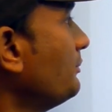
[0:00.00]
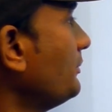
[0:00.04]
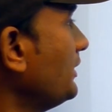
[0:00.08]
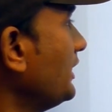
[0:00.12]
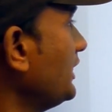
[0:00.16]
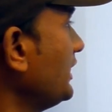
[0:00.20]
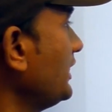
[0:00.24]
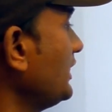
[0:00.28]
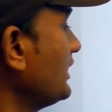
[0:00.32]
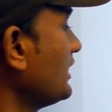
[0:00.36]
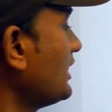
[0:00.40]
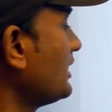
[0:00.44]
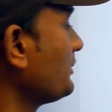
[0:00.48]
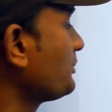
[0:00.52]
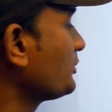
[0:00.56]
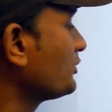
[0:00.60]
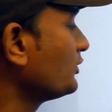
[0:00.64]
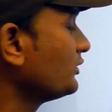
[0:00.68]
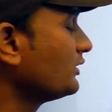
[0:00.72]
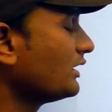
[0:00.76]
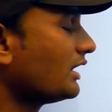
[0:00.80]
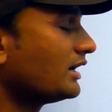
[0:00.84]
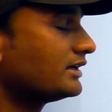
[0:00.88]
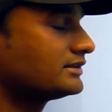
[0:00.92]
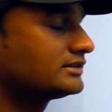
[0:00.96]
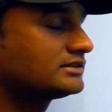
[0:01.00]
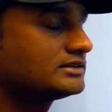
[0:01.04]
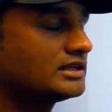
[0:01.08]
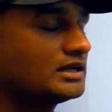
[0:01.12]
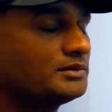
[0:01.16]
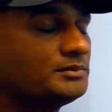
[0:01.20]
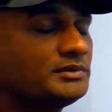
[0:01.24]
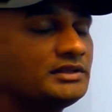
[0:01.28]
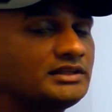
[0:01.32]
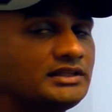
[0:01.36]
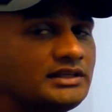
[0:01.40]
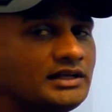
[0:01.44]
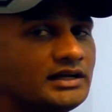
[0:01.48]
मैंने आपको नाश्ता
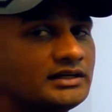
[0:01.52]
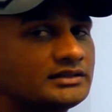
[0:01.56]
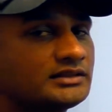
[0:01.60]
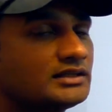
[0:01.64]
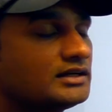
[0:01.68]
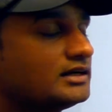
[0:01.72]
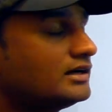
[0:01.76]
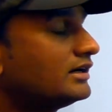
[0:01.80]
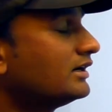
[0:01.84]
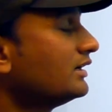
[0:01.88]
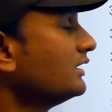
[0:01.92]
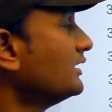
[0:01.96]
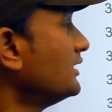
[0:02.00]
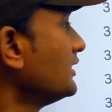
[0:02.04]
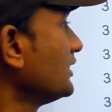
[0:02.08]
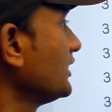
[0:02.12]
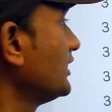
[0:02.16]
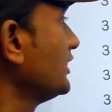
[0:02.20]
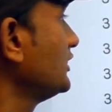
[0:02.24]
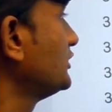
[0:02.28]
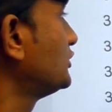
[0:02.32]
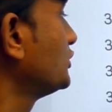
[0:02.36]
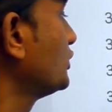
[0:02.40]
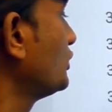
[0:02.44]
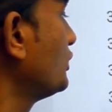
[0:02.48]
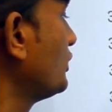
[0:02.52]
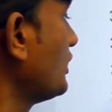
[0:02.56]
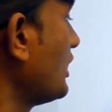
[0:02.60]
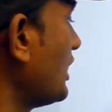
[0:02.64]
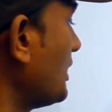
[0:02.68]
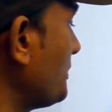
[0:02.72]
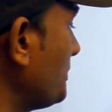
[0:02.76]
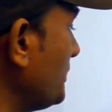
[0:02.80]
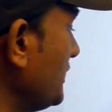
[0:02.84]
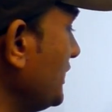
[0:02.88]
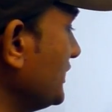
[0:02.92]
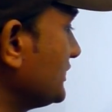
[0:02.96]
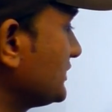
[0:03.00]
भी दिया था कि जो
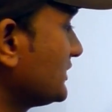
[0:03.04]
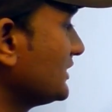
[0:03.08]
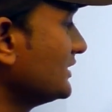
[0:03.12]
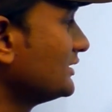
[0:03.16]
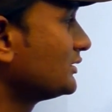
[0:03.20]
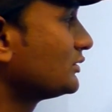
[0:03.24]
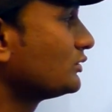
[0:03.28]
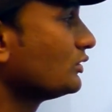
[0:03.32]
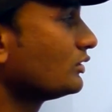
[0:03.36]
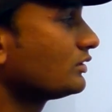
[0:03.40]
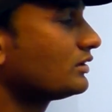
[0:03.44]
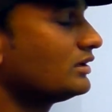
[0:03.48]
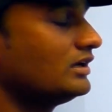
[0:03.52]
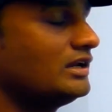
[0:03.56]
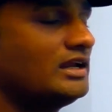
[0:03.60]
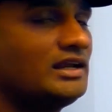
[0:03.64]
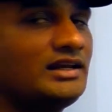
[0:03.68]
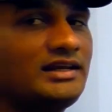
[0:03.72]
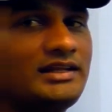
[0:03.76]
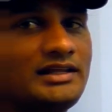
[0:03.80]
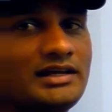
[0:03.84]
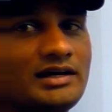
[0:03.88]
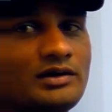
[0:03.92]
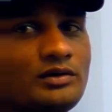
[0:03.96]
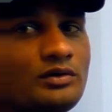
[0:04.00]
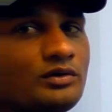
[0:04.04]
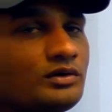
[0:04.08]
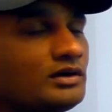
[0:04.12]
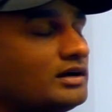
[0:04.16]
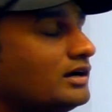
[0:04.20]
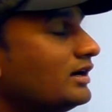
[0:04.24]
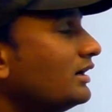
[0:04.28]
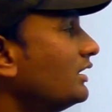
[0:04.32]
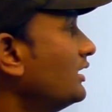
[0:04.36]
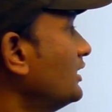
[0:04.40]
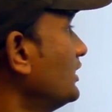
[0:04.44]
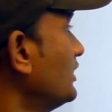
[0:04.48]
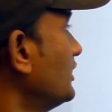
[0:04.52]
आपने स्क्रीन ले लिया
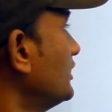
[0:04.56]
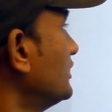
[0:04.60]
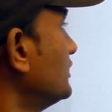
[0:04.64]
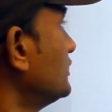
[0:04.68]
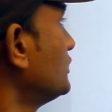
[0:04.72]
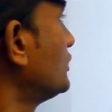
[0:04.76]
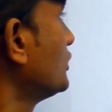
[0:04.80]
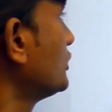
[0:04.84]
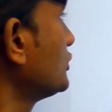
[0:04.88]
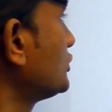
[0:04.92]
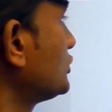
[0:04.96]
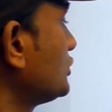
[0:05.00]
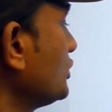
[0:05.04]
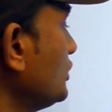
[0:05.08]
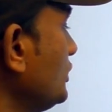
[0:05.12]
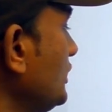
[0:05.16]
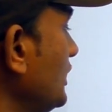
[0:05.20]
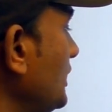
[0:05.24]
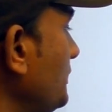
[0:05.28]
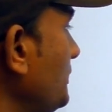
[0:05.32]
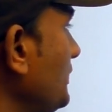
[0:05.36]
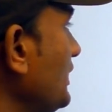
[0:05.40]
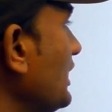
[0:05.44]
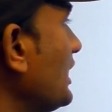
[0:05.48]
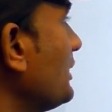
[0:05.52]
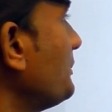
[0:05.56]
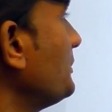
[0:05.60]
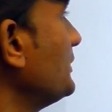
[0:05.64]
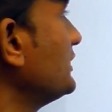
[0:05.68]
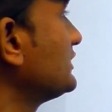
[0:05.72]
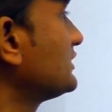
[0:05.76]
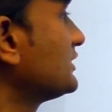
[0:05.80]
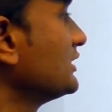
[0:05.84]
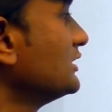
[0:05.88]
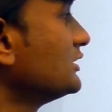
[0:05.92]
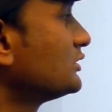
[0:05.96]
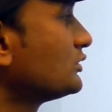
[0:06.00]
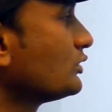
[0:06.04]
होगा दोस्तों ये भी आप
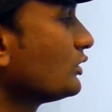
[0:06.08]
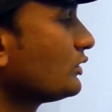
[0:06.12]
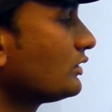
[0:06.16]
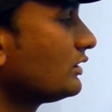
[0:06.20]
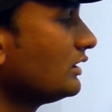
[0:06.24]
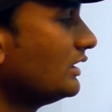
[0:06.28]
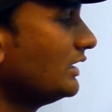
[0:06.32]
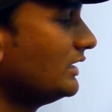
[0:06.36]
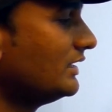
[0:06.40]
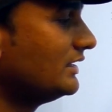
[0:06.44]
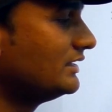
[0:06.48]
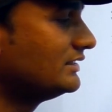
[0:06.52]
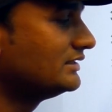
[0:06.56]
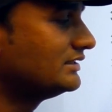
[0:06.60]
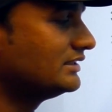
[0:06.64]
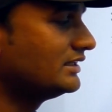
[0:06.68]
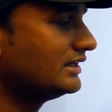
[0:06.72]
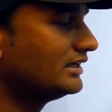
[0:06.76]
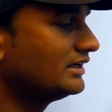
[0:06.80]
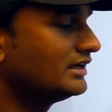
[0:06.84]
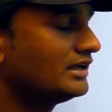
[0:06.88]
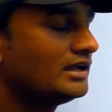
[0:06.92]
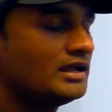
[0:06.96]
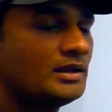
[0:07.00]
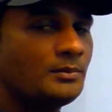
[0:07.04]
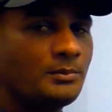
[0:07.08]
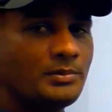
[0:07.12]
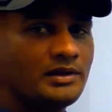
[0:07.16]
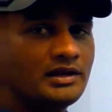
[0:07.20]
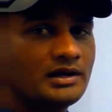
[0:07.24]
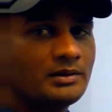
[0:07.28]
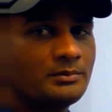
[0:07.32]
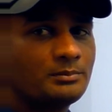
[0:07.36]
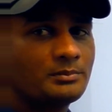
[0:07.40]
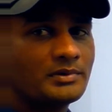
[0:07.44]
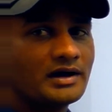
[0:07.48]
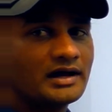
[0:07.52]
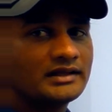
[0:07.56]
स्क्रीनशॉट ले लीजिए फिर
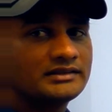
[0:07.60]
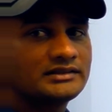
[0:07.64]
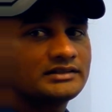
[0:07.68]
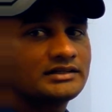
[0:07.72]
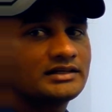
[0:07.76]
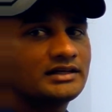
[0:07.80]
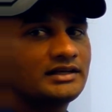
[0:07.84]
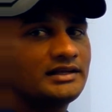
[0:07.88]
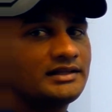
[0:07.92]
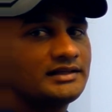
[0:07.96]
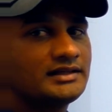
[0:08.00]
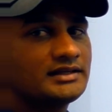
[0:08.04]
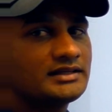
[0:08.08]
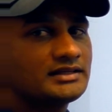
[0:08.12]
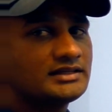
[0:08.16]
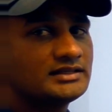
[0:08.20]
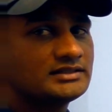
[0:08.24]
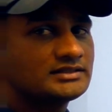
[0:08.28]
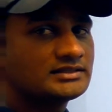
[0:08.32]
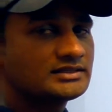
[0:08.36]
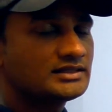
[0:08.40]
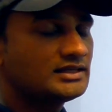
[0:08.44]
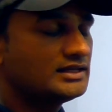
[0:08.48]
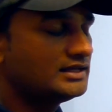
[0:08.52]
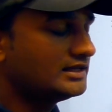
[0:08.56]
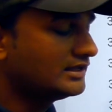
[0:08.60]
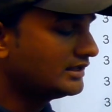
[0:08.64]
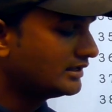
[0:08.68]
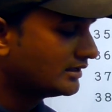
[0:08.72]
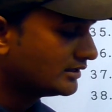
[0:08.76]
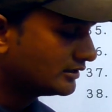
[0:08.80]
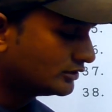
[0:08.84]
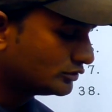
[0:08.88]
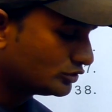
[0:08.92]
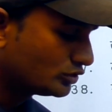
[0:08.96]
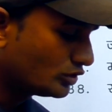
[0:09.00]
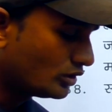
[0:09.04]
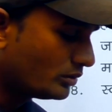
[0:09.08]
हम बात करेंगे किसकी
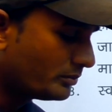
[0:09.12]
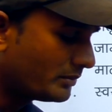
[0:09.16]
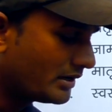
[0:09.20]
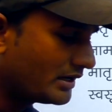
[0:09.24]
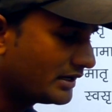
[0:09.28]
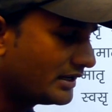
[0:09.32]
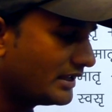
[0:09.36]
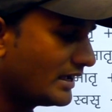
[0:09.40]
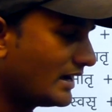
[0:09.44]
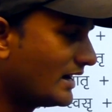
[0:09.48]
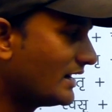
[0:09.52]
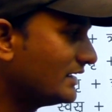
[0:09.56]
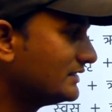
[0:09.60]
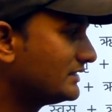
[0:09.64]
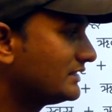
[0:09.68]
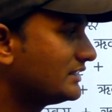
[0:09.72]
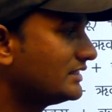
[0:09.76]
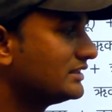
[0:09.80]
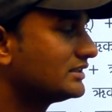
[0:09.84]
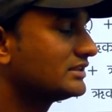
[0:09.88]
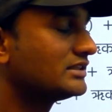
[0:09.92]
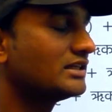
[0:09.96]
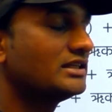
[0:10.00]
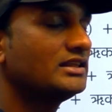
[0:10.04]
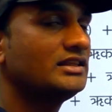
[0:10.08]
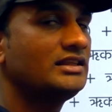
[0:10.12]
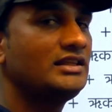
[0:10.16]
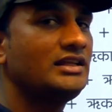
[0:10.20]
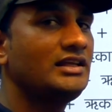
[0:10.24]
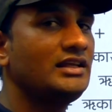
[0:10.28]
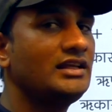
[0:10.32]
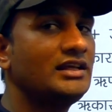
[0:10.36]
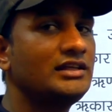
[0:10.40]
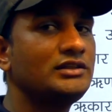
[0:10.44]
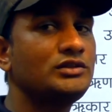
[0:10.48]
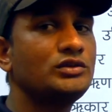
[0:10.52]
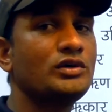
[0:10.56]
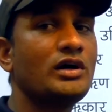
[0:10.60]
जो हमारी आज की संधि
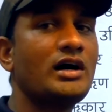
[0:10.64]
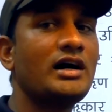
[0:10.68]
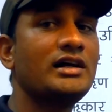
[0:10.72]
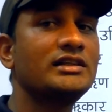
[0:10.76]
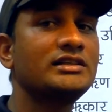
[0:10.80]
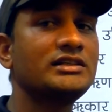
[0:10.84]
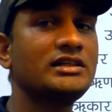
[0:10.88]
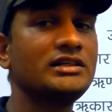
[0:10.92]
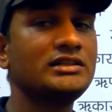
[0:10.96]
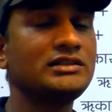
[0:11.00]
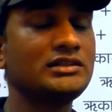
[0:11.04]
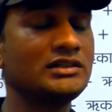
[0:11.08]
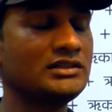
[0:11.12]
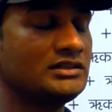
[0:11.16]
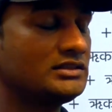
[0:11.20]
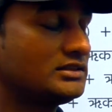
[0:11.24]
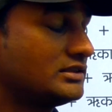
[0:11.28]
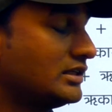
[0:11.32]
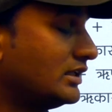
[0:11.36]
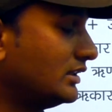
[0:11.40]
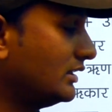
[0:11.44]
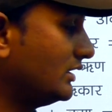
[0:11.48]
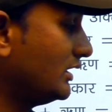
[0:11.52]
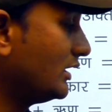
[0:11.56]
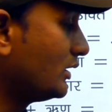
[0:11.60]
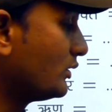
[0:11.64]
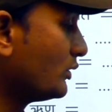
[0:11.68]
है जो आज की संधि